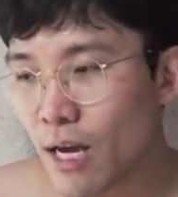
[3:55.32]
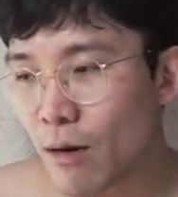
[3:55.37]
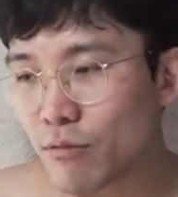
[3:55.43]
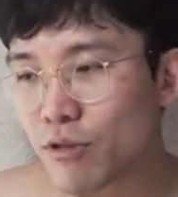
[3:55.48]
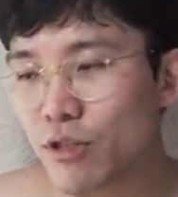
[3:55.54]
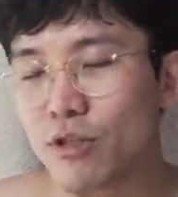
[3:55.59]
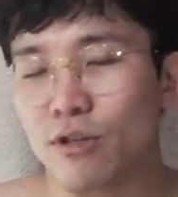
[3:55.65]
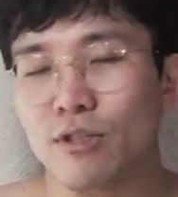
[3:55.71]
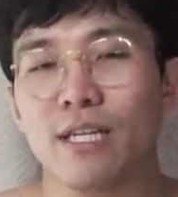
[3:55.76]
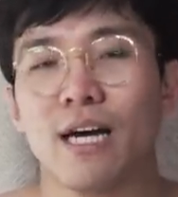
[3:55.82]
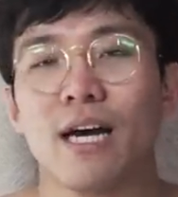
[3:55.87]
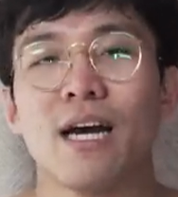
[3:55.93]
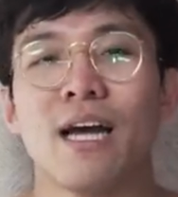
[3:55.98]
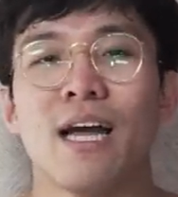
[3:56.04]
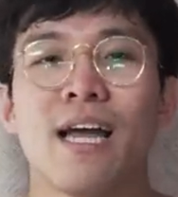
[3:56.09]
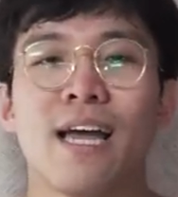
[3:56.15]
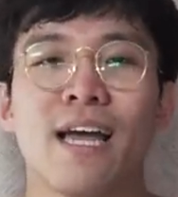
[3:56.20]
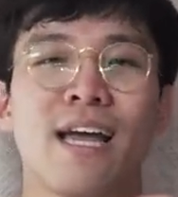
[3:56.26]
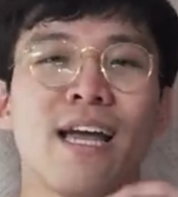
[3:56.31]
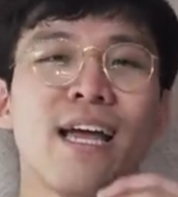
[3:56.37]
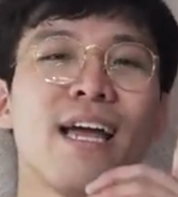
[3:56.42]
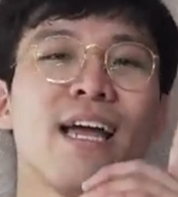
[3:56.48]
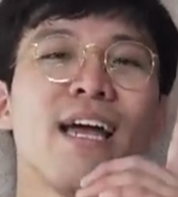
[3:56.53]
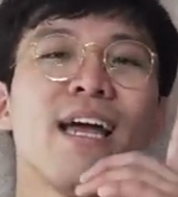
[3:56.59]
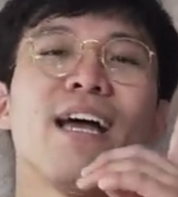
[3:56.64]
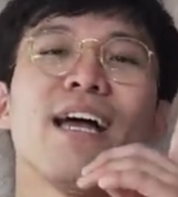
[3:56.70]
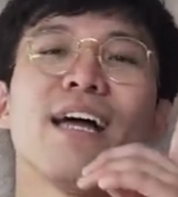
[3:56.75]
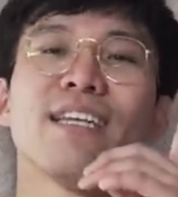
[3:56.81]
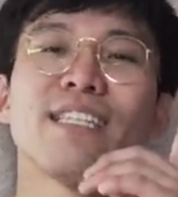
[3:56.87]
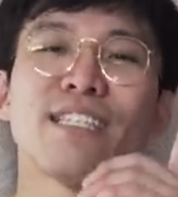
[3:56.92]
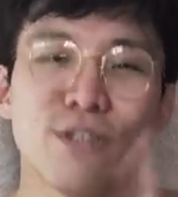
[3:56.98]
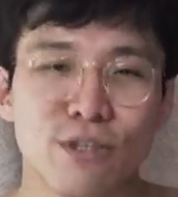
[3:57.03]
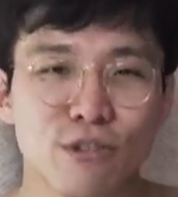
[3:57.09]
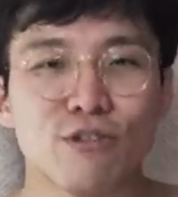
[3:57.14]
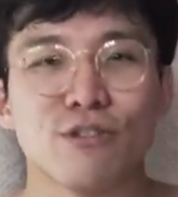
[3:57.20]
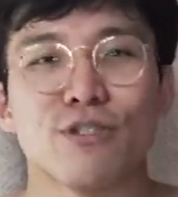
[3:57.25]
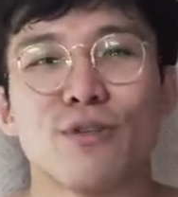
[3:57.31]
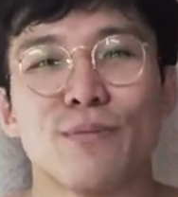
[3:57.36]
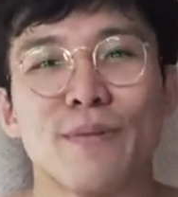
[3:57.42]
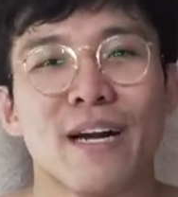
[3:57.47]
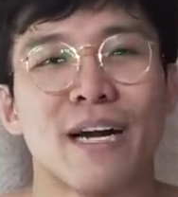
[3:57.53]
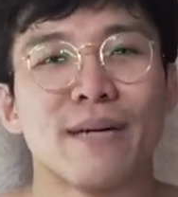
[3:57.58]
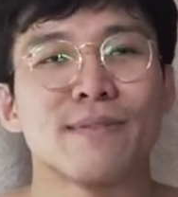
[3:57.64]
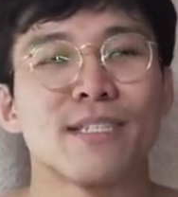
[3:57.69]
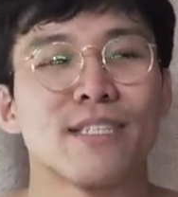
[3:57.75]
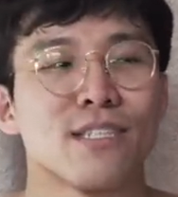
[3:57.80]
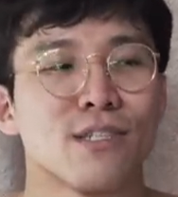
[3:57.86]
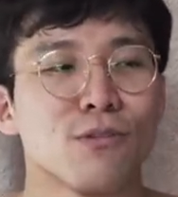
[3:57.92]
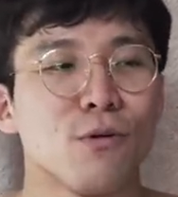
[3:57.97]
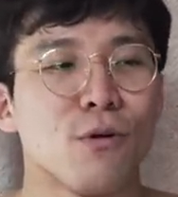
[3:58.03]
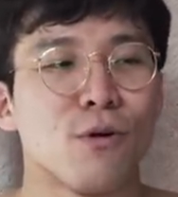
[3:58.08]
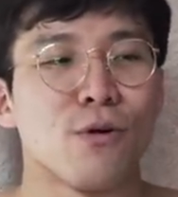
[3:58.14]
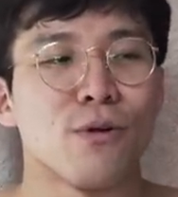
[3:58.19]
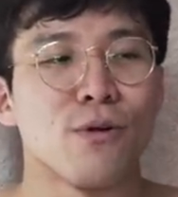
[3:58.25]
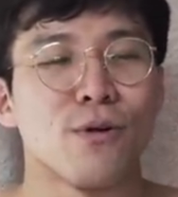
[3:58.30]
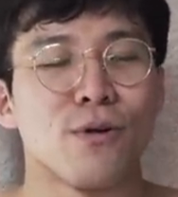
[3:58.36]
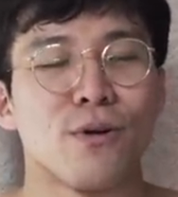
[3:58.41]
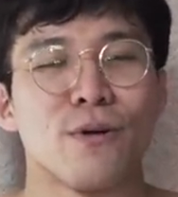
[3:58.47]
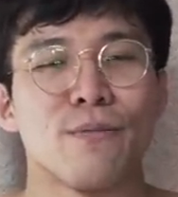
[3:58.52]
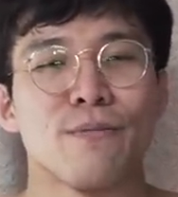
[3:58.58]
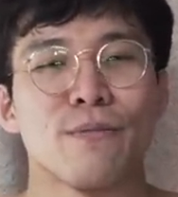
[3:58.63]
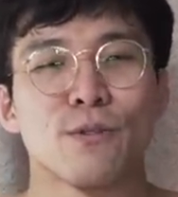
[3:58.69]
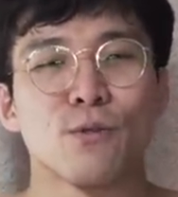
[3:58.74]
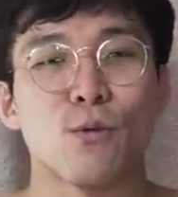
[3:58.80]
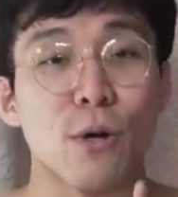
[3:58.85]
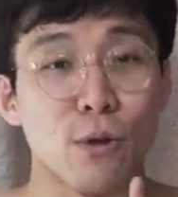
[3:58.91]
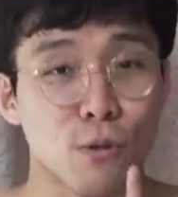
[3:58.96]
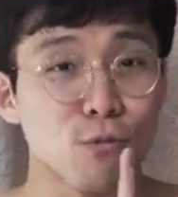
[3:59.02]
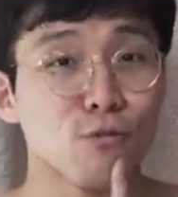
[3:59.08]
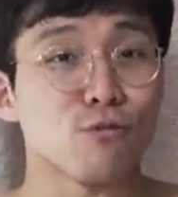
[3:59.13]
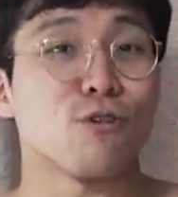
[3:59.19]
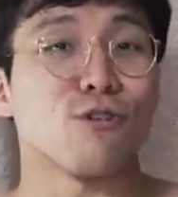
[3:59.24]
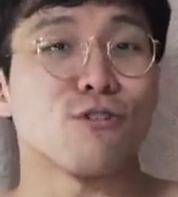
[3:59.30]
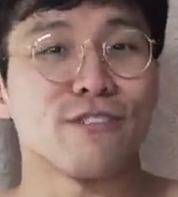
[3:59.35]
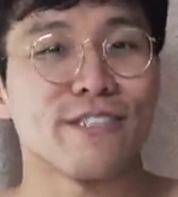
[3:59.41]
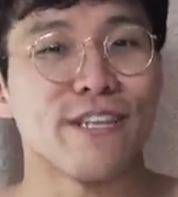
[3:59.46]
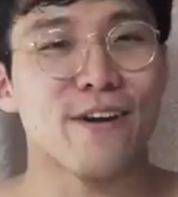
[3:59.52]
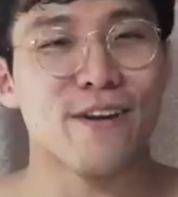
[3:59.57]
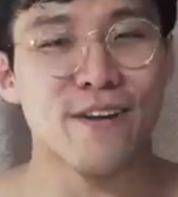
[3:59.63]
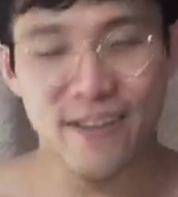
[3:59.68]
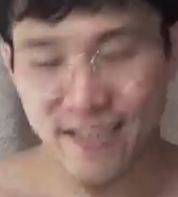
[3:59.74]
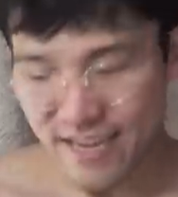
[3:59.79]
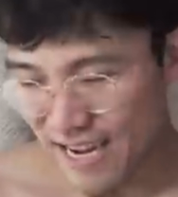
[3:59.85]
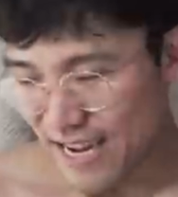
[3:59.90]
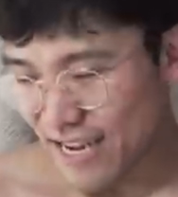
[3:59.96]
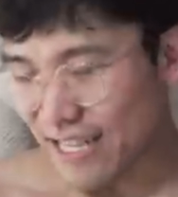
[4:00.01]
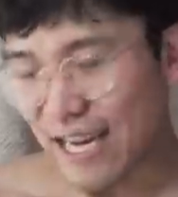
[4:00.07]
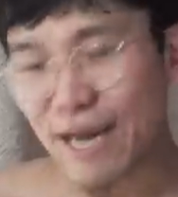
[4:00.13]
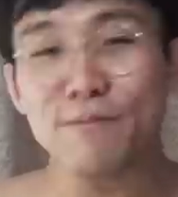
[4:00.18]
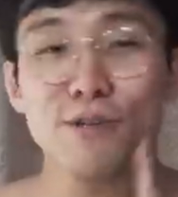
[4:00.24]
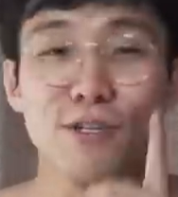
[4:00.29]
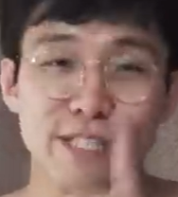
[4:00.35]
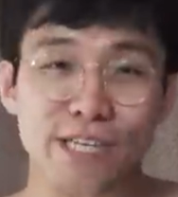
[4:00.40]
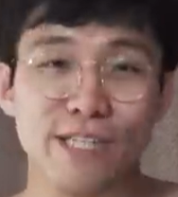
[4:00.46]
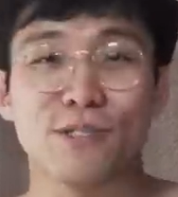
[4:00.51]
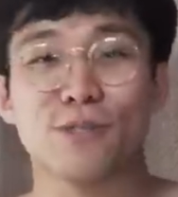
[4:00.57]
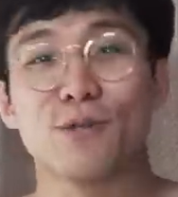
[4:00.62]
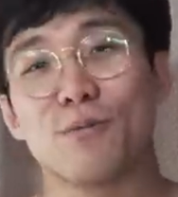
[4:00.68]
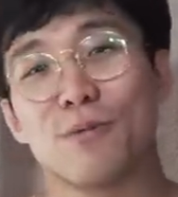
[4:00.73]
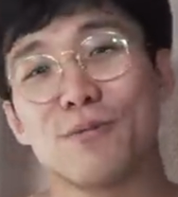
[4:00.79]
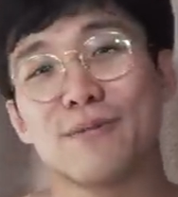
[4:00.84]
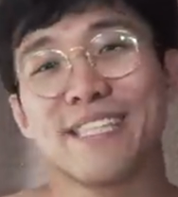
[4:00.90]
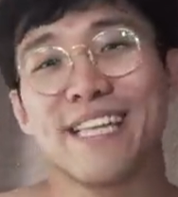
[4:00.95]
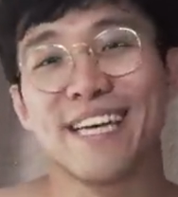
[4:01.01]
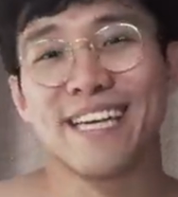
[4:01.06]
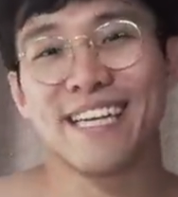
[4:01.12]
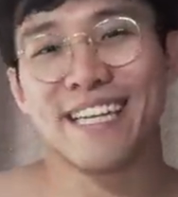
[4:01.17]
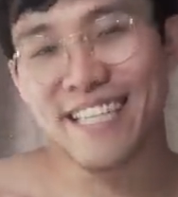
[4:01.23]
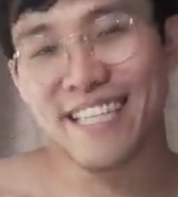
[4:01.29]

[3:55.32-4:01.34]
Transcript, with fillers: 아무튼 영상 시청해주셔서 정말 감사드리고 음, 좋아요 꼭 눌러주세요. 다음 영상에서 또 봅시다.